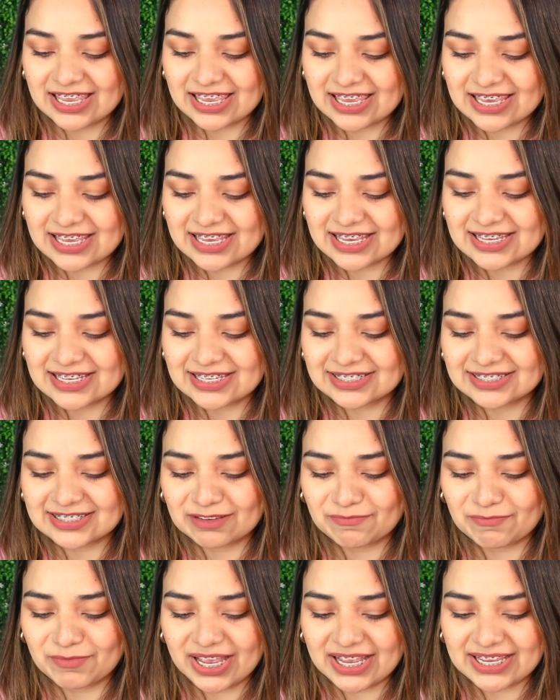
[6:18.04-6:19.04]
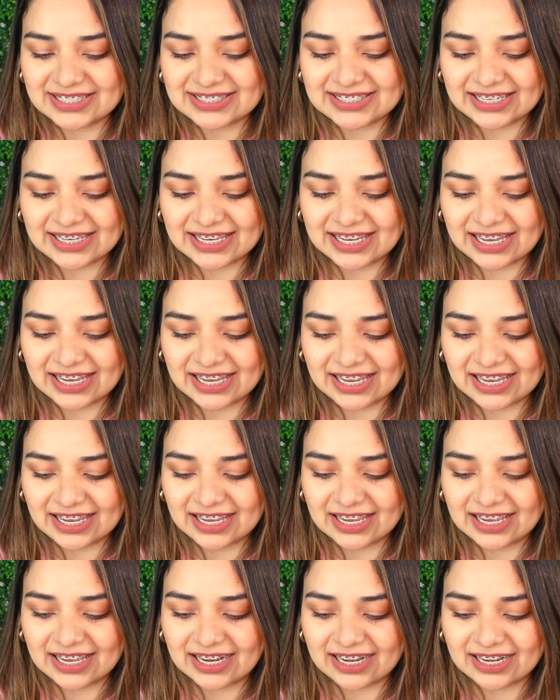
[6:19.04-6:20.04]
y se me hace
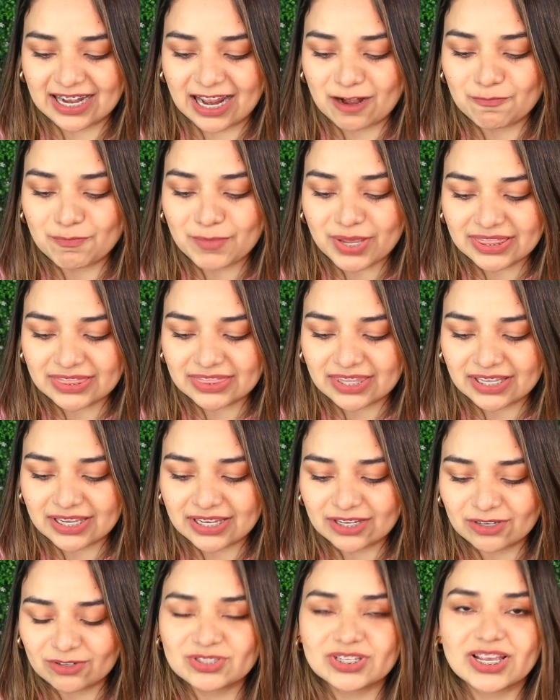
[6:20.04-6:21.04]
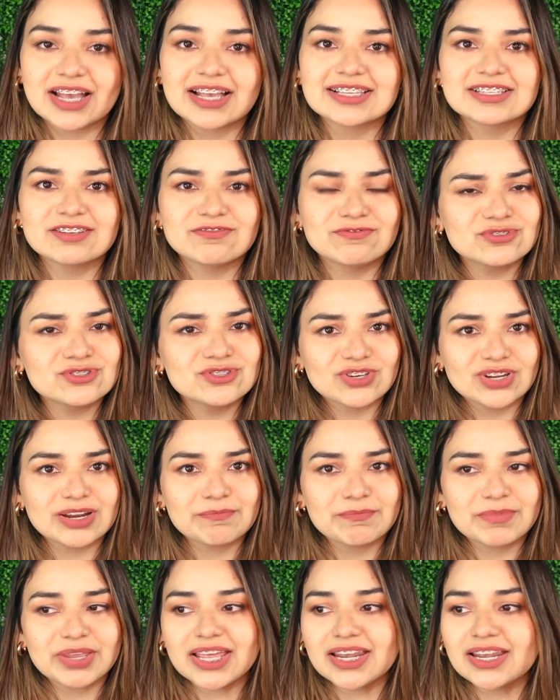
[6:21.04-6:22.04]
que realmente, o sea, sí
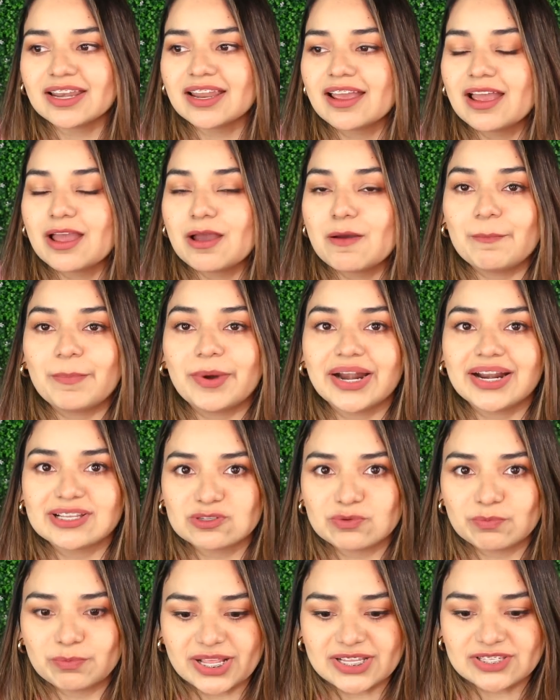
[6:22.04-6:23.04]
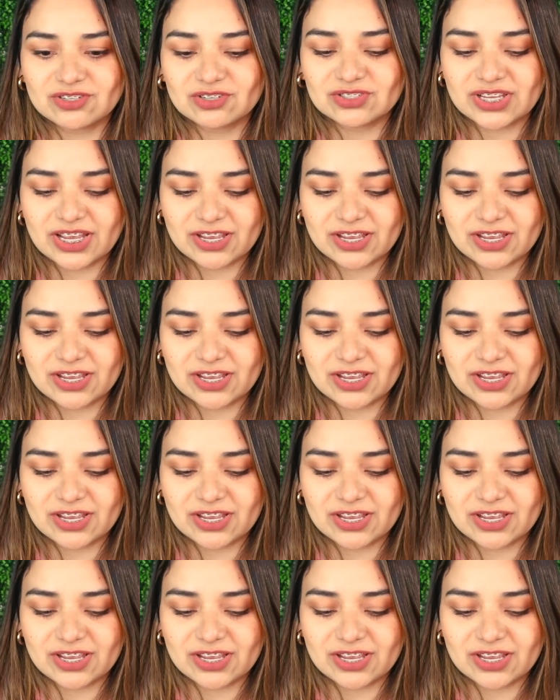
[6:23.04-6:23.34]
funcionan bien para su precio.